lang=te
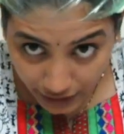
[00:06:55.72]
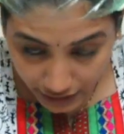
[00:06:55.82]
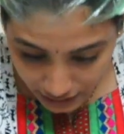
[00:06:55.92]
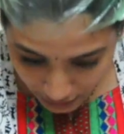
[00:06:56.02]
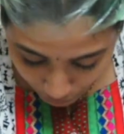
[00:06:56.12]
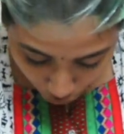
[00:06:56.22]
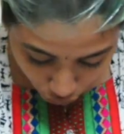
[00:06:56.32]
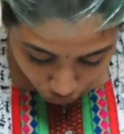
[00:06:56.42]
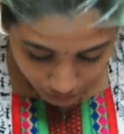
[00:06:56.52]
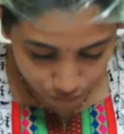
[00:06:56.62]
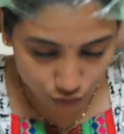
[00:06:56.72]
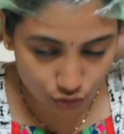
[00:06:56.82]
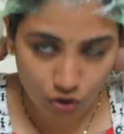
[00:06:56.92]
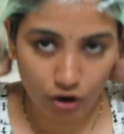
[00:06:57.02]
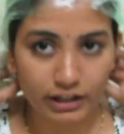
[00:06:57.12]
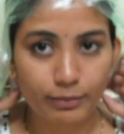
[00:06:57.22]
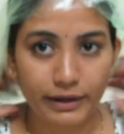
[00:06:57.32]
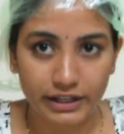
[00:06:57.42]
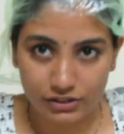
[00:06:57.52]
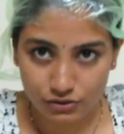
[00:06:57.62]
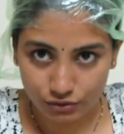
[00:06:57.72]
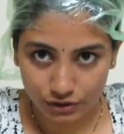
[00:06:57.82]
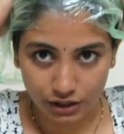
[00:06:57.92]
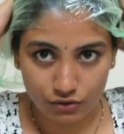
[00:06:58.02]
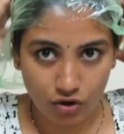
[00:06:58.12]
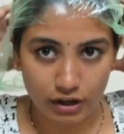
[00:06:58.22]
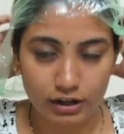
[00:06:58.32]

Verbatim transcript: నేనైతే పొడుకునే ముందు ఆయిల్ పెట్టేసుకుంటాను